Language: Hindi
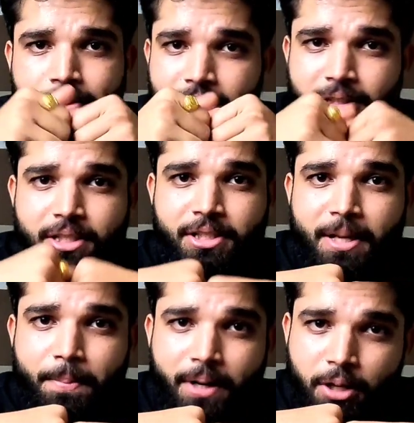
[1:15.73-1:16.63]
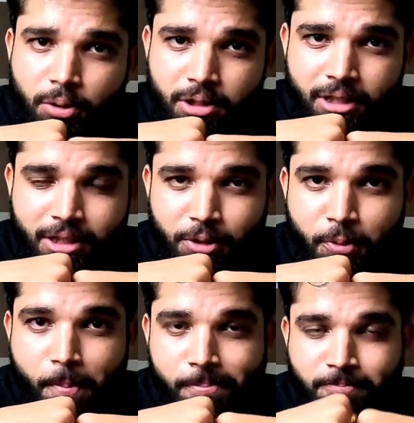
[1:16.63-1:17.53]
जैसे जैसे आप बड़े होते जाते
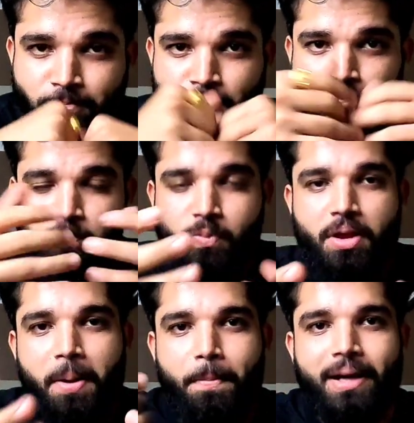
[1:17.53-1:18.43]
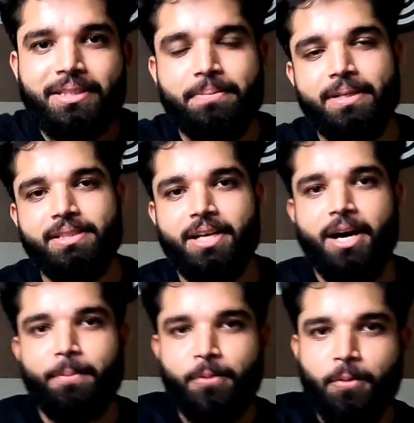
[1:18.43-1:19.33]
हो वैसे वैसे
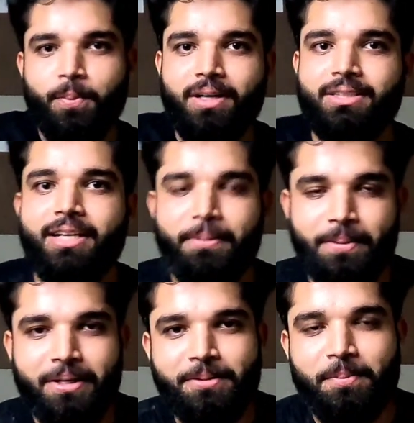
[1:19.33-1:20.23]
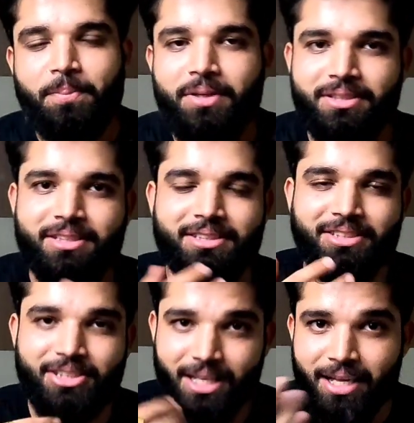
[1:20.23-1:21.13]
आपको बर्थडे पे बेसिस
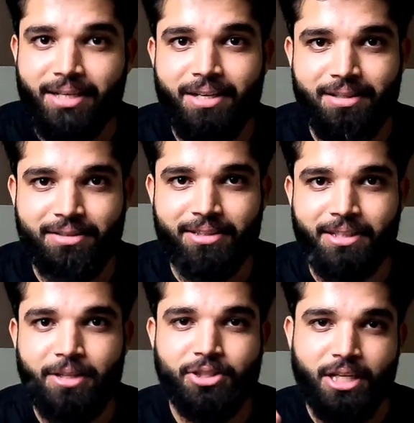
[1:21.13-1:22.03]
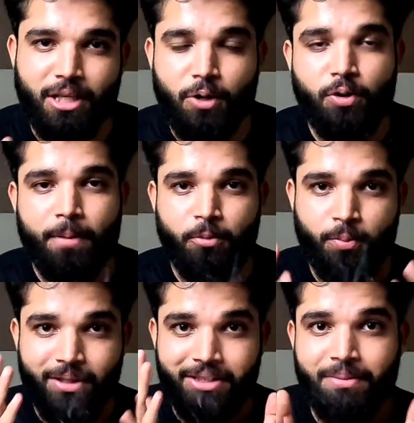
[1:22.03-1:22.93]
ज़्यादा आने लगती हैं ज़्यादा लोग आपको
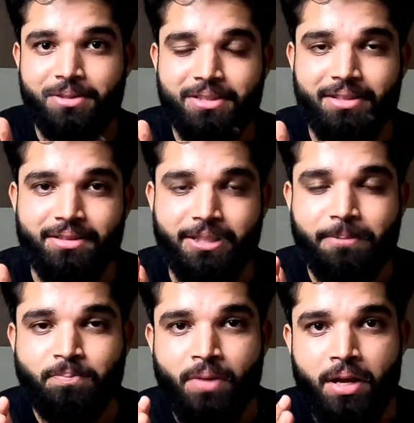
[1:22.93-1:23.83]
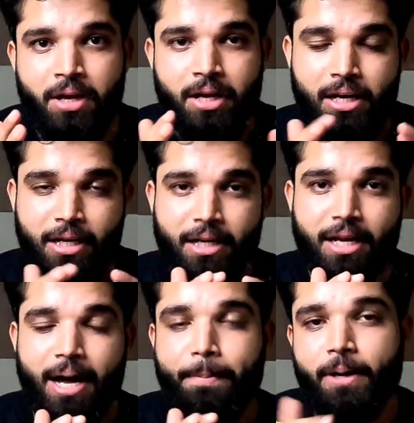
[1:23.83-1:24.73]
बर्थडे बेस करते हैं
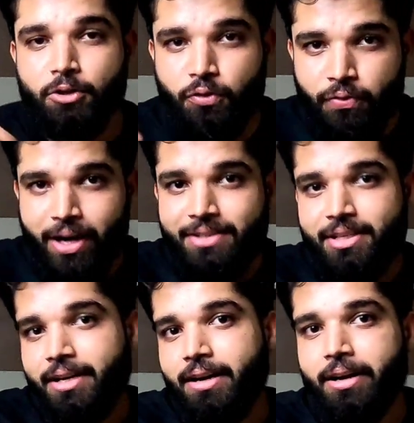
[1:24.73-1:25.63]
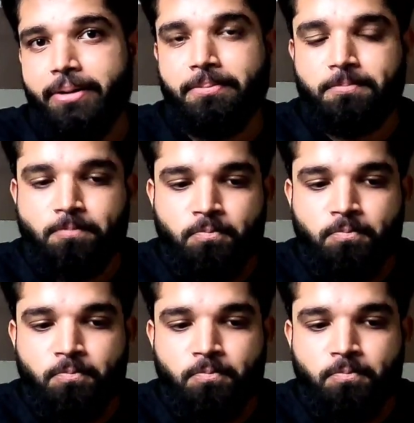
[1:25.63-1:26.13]
लेकिन आपका जो फ्रेंड सर्कल है